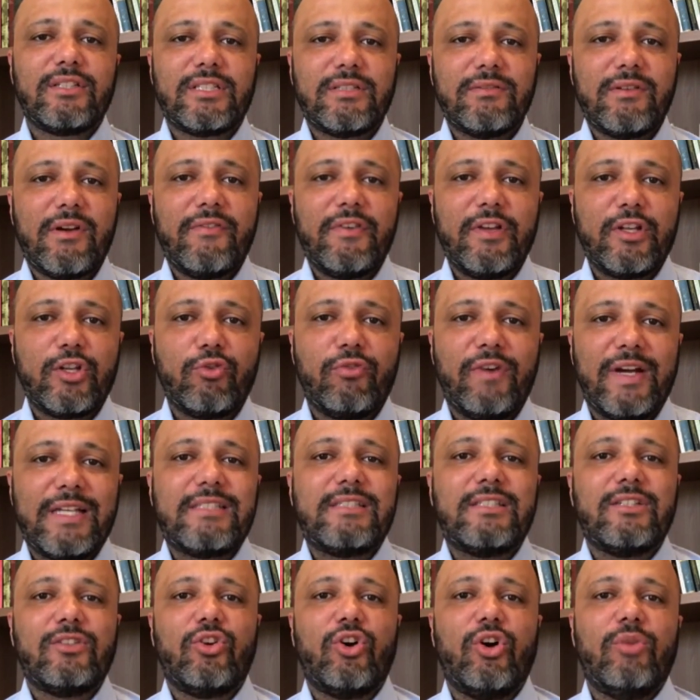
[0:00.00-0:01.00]
Eu estava vendo o
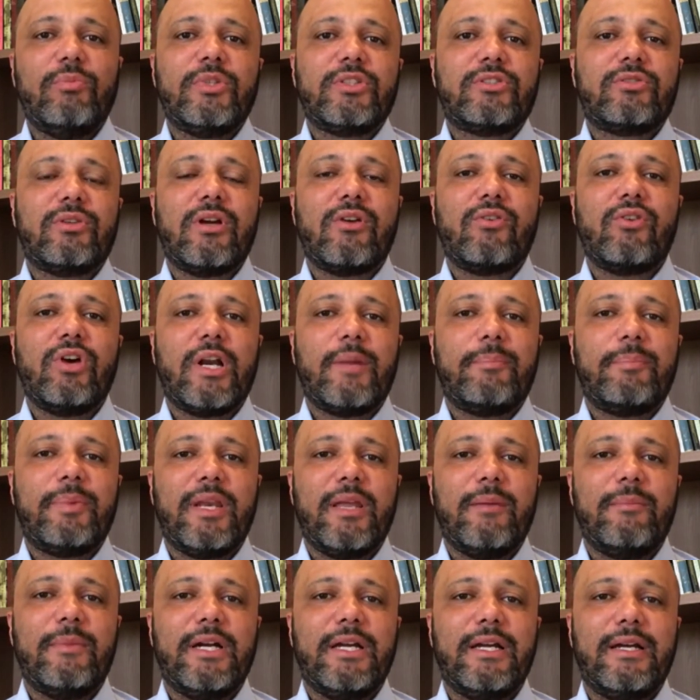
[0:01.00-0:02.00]
vacinômetro agora
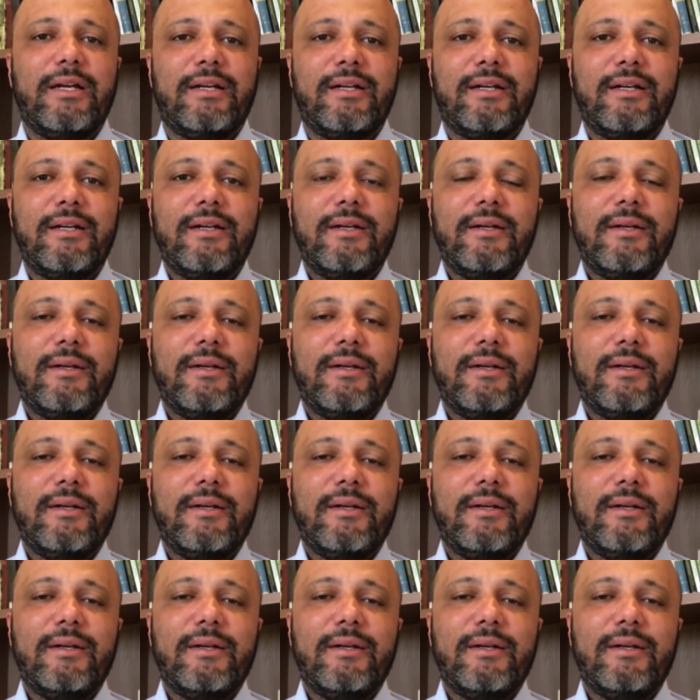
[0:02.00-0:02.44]
pela manhã,